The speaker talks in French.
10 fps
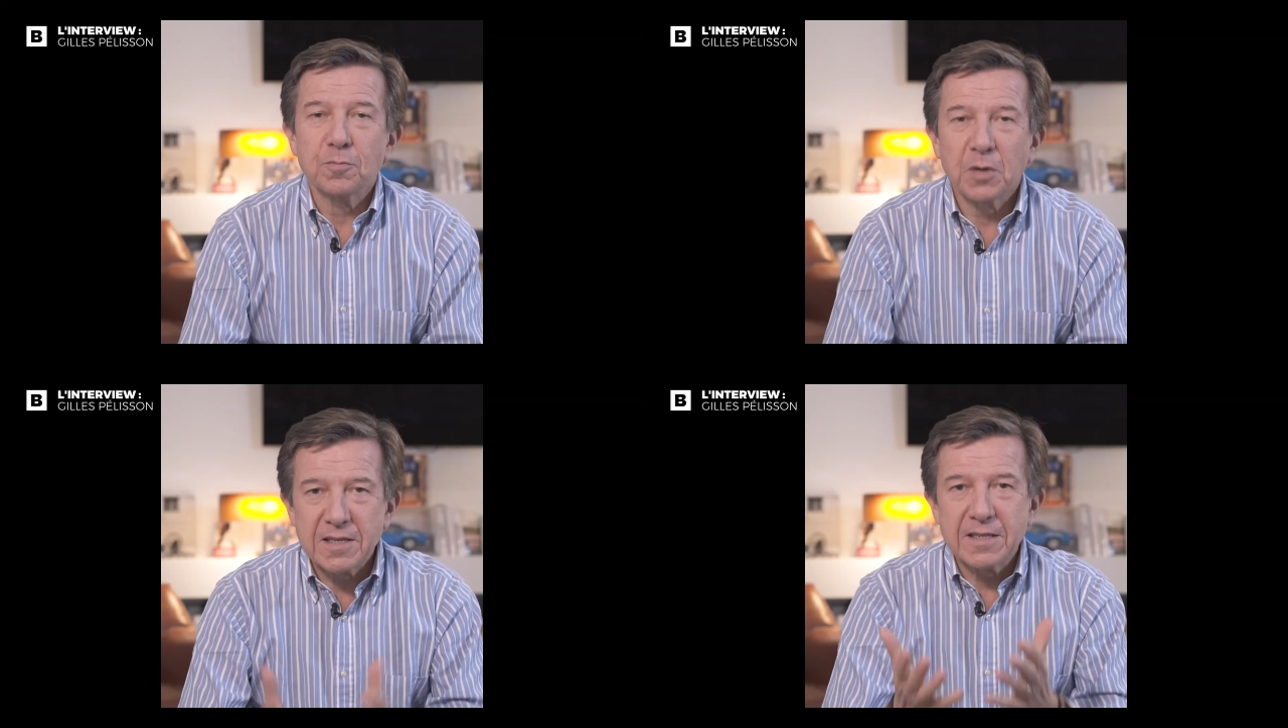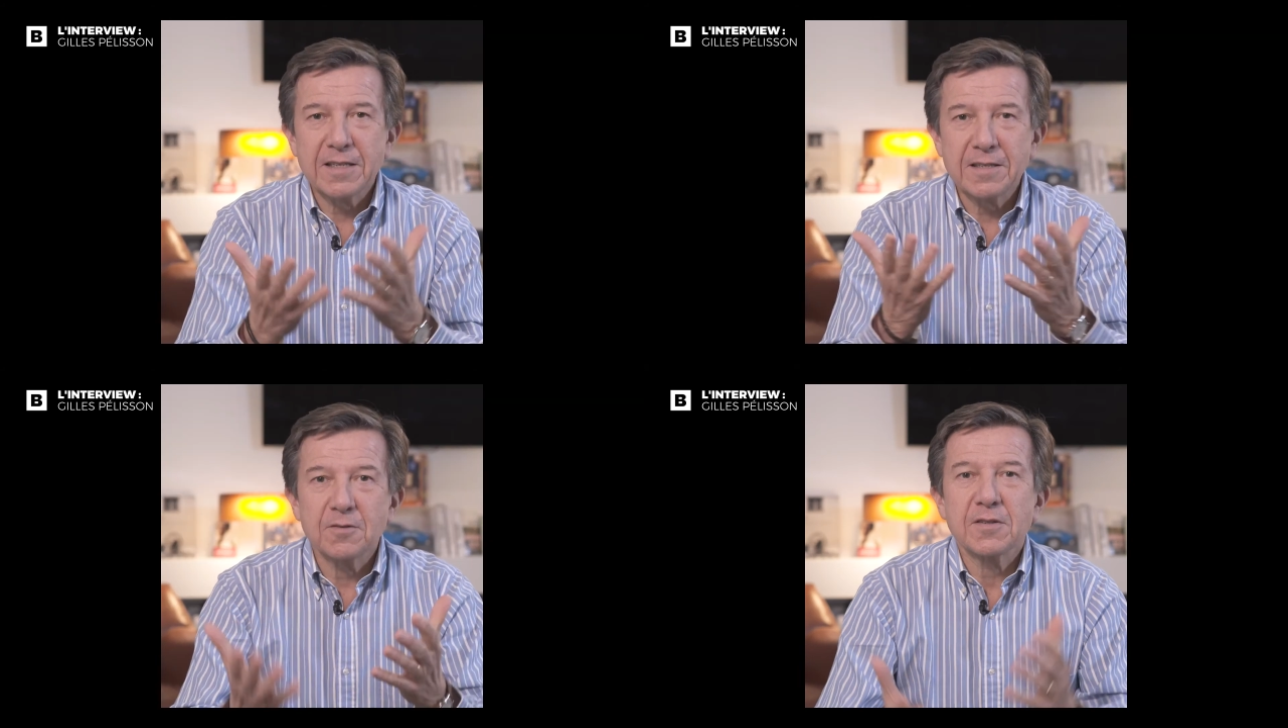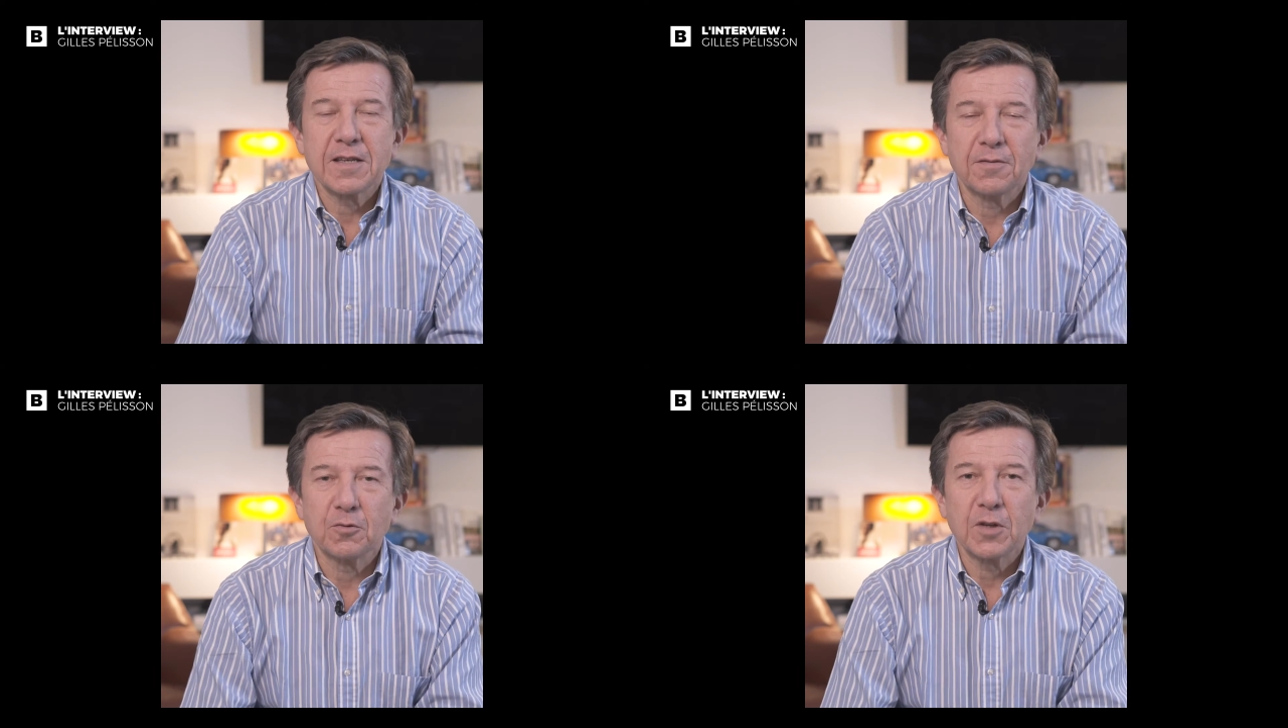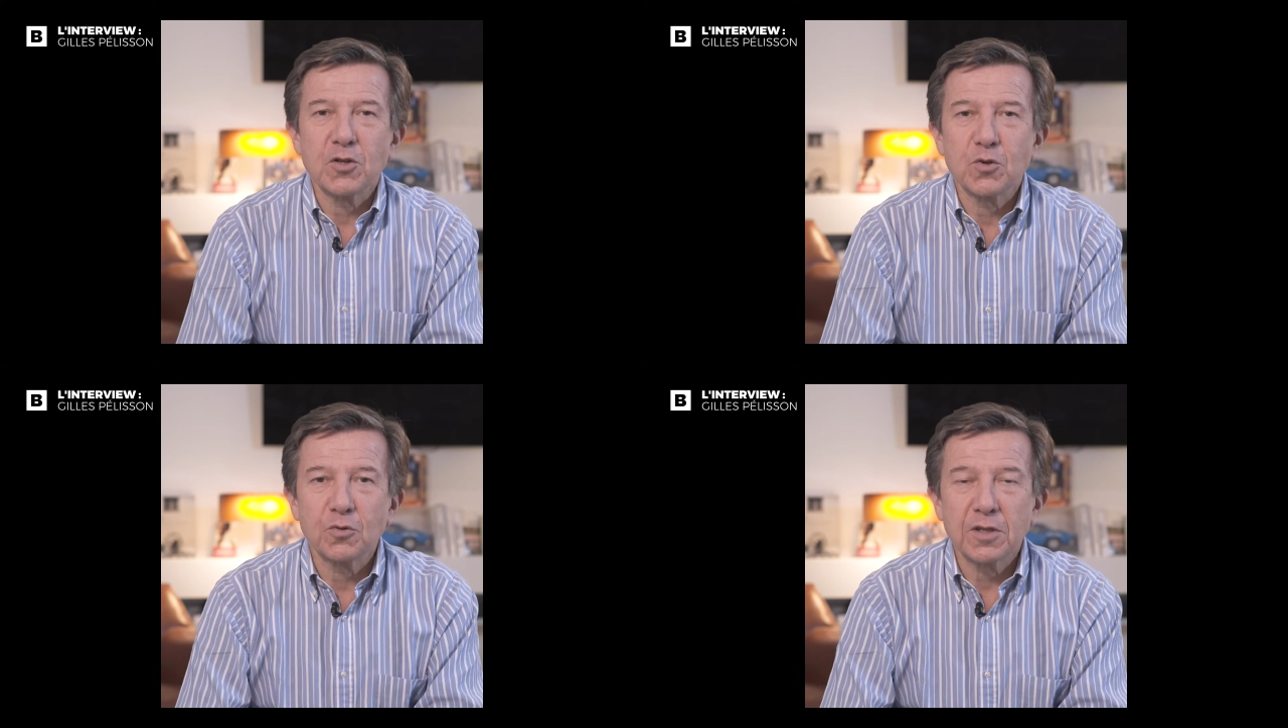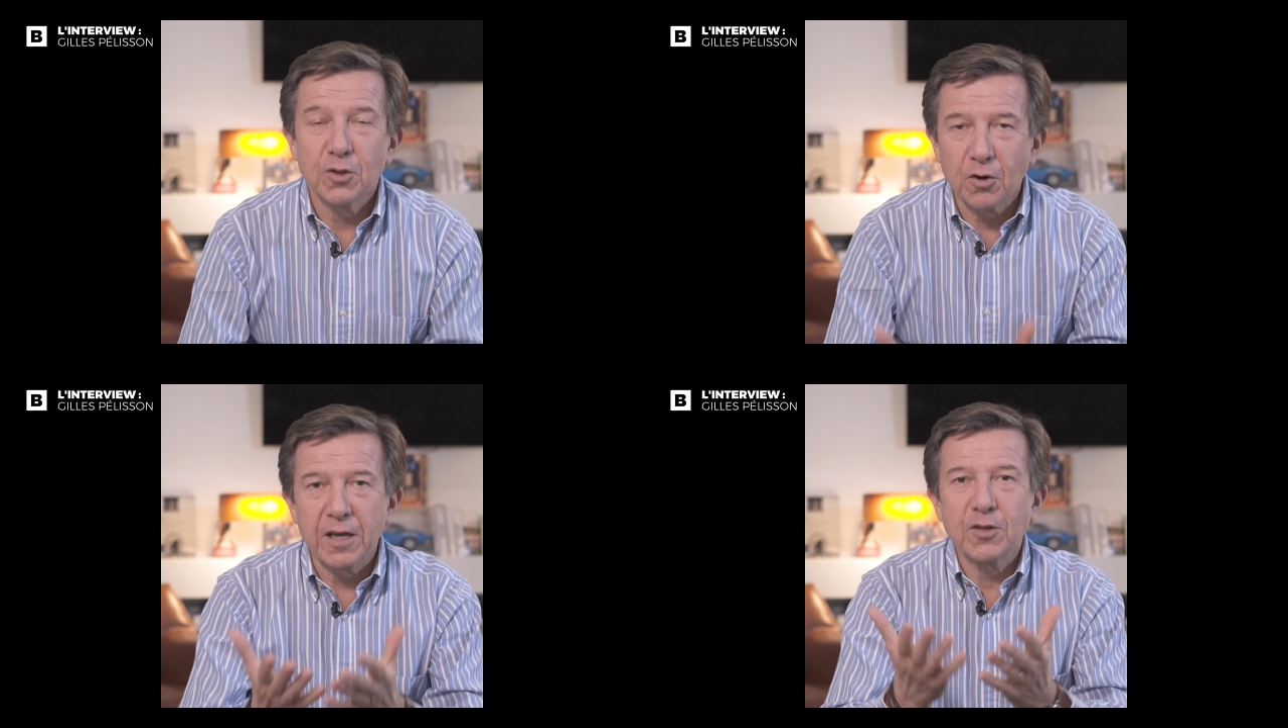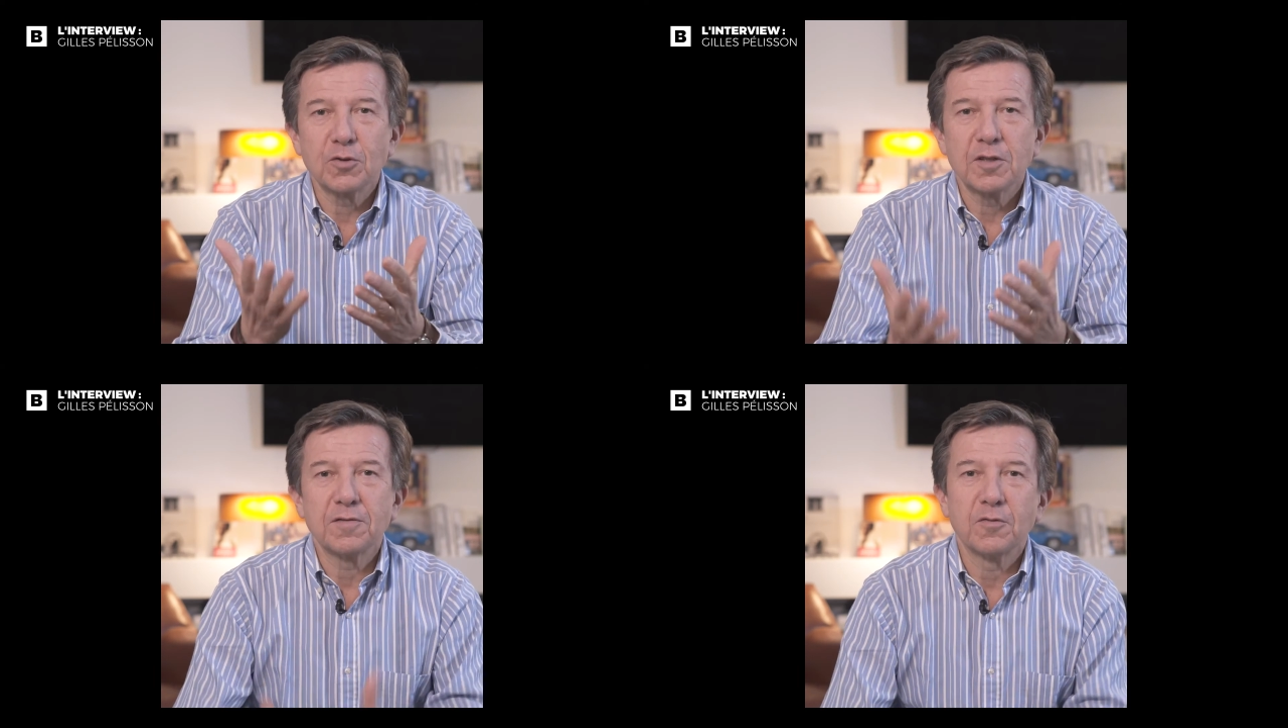je préside sa fondation qui collecte des